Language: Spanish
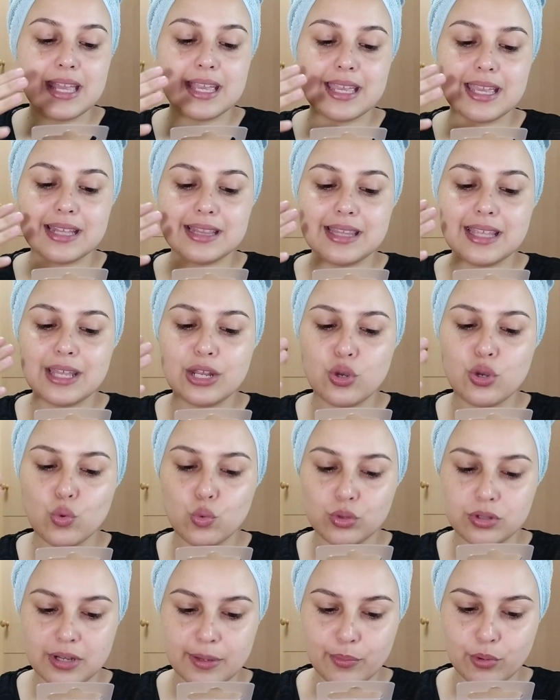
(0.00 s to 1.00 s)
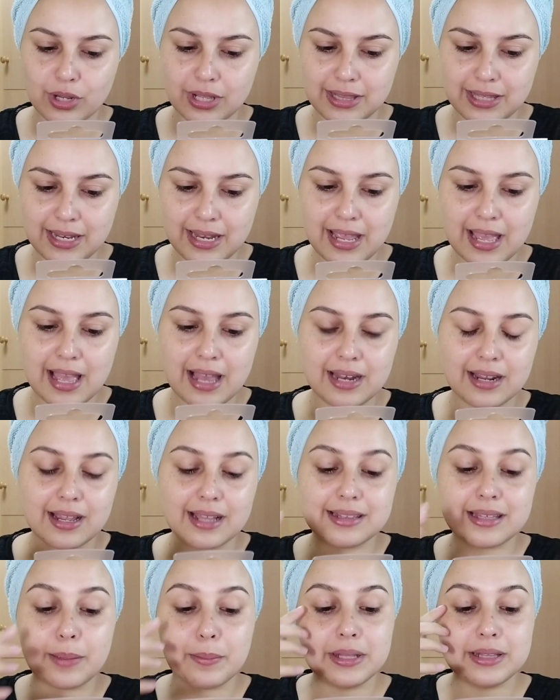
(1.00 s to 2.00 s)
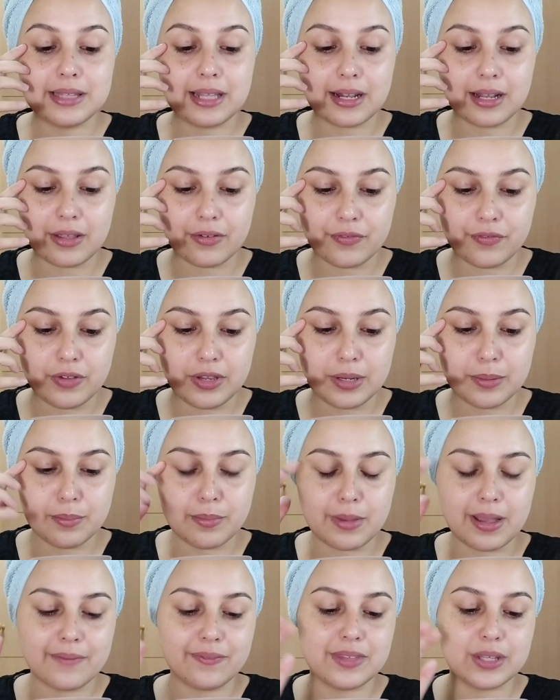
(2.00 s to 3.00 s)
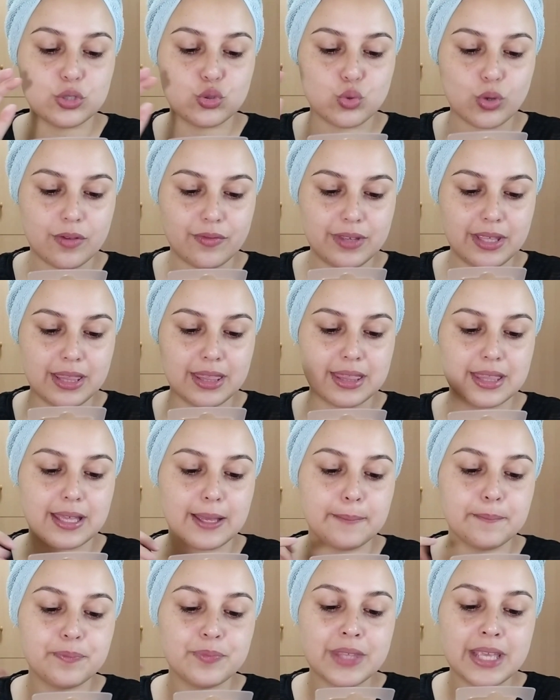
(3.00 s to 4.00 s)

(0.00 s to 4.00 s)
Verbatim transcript: que te nutre porque tiene alga, también te reafirma, te suaviza,